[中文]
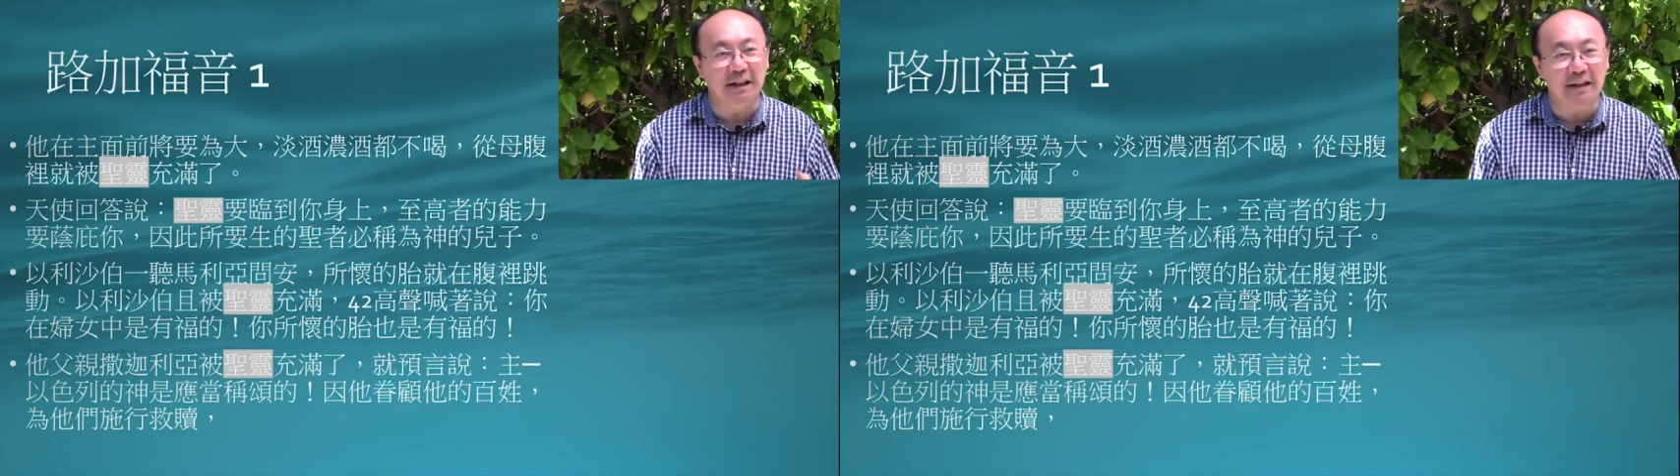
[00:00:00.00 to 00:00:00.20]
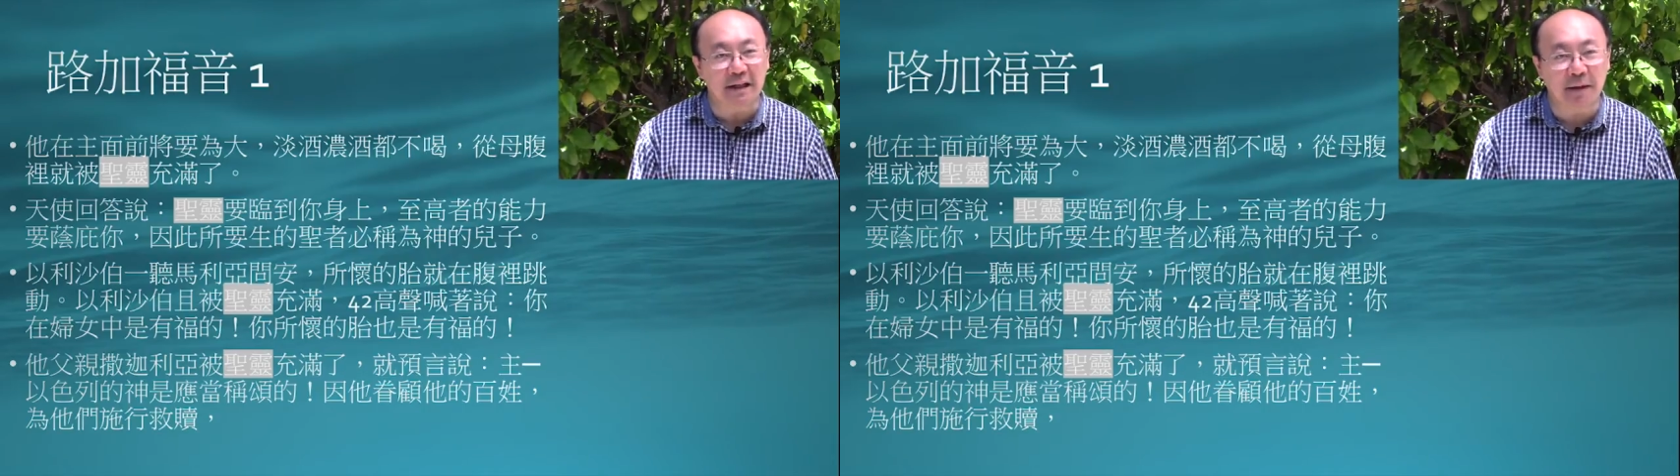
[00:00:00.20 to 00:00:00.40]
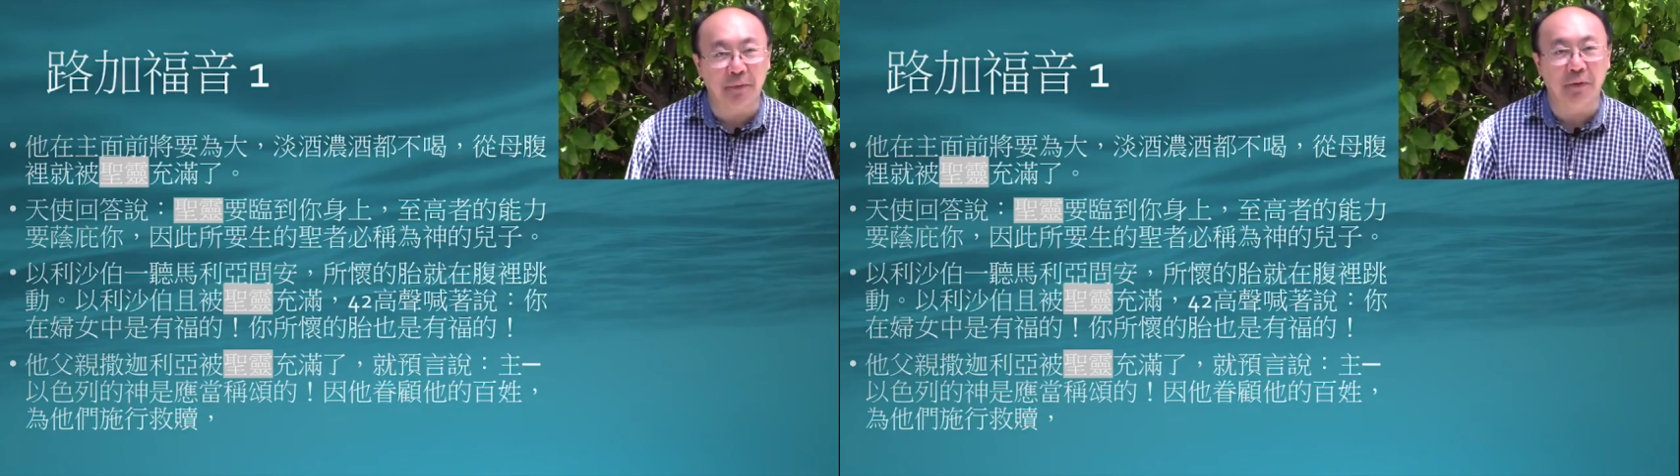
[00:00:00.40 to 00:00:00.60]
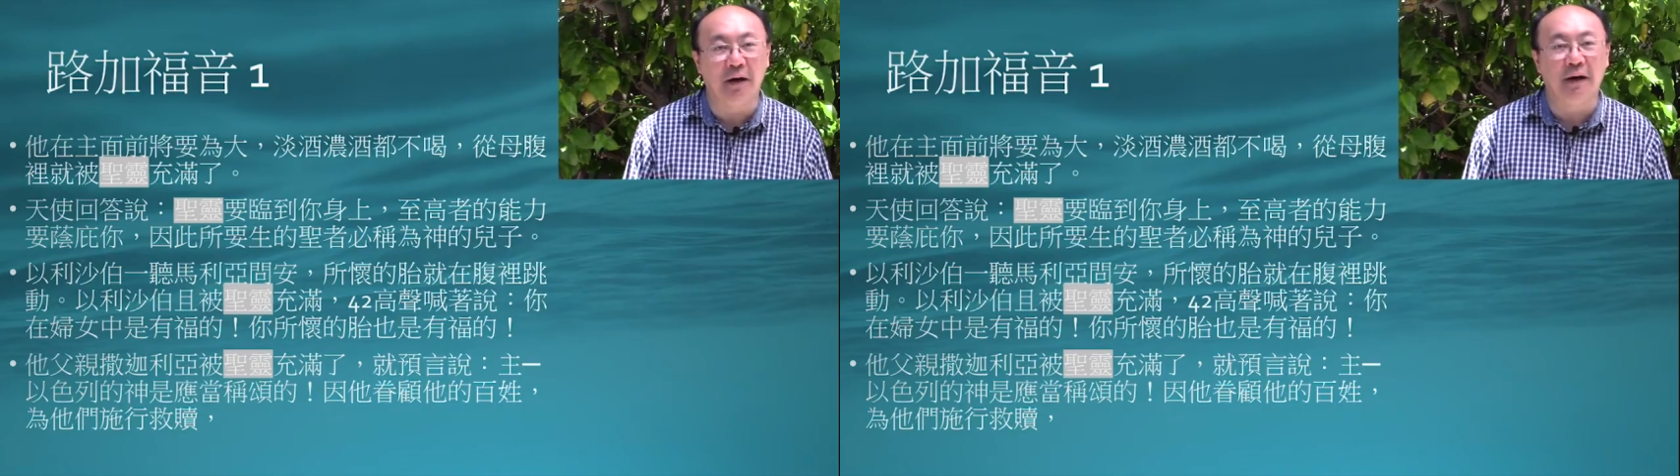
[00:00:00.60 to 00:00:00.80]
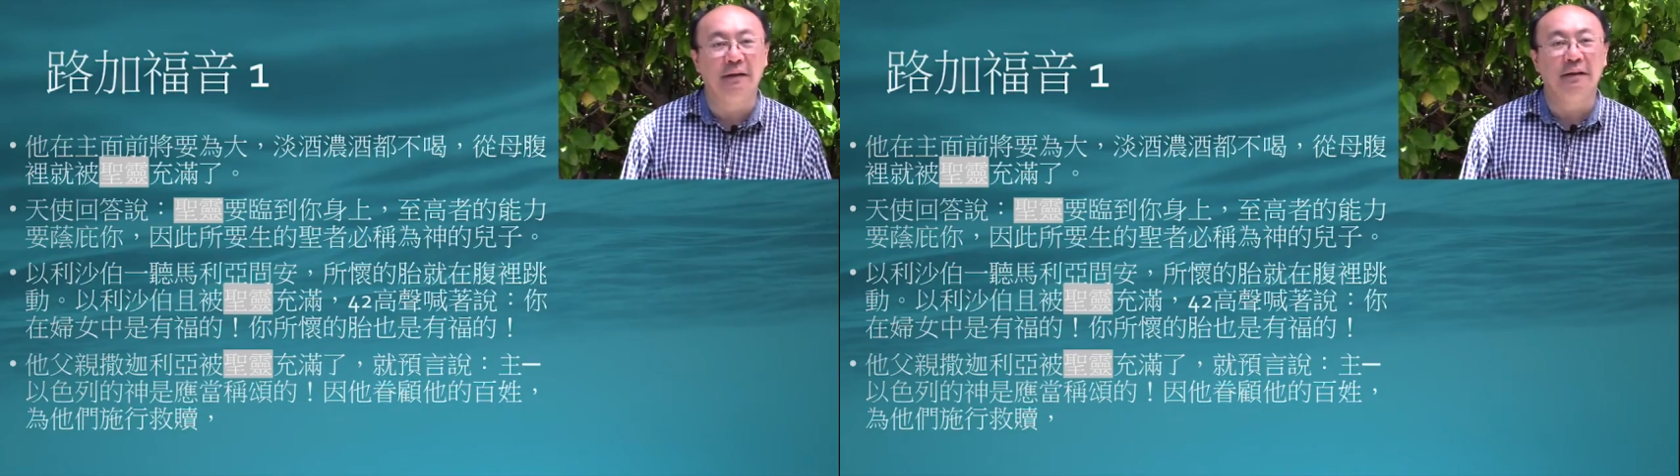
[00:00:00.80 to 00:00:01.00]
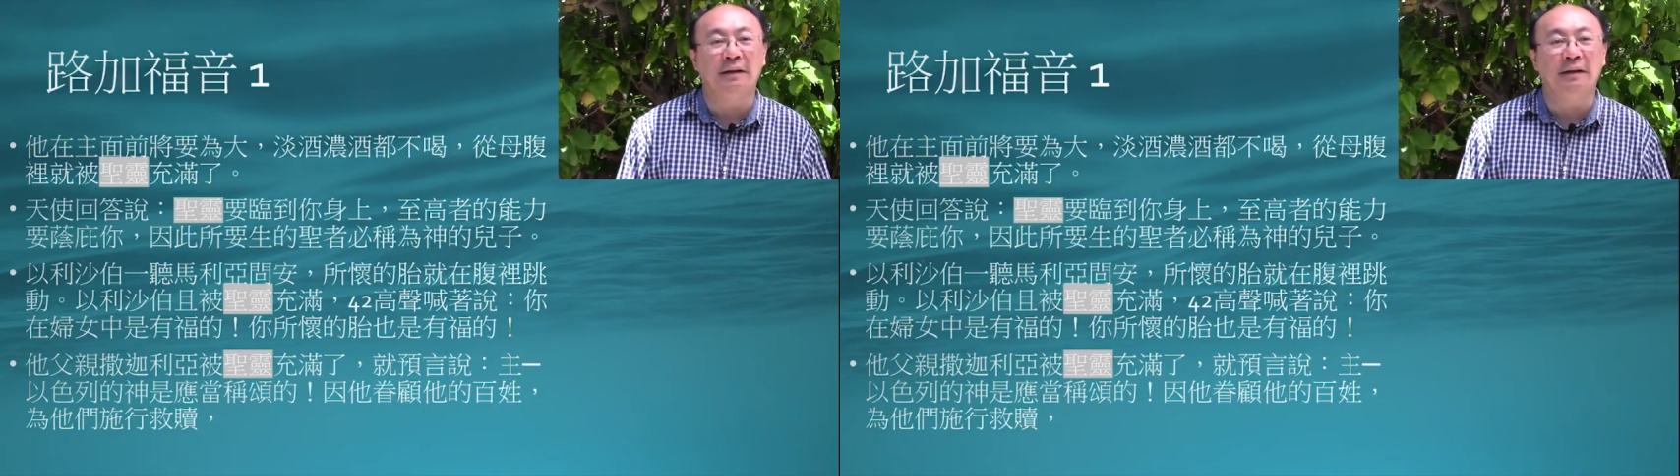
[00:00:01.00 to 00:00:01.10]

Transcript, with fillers: 利撒伯啊，